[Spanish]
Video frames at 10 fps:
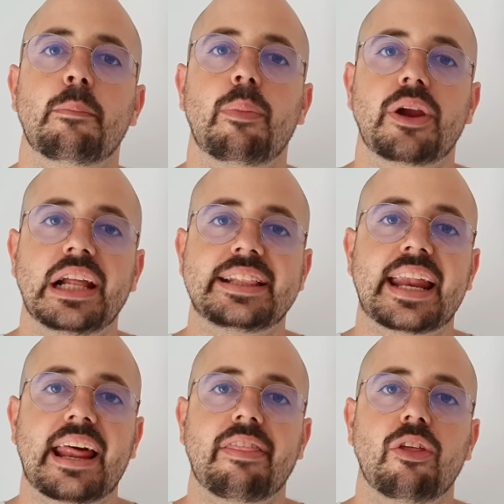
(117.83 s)
Por esta
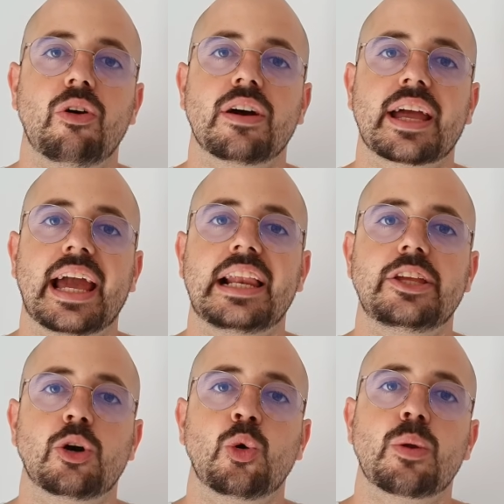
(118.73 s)
razón, el
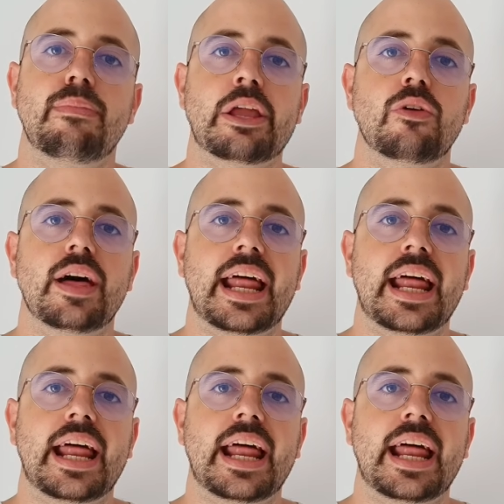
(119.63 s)
yogur va a ayudar a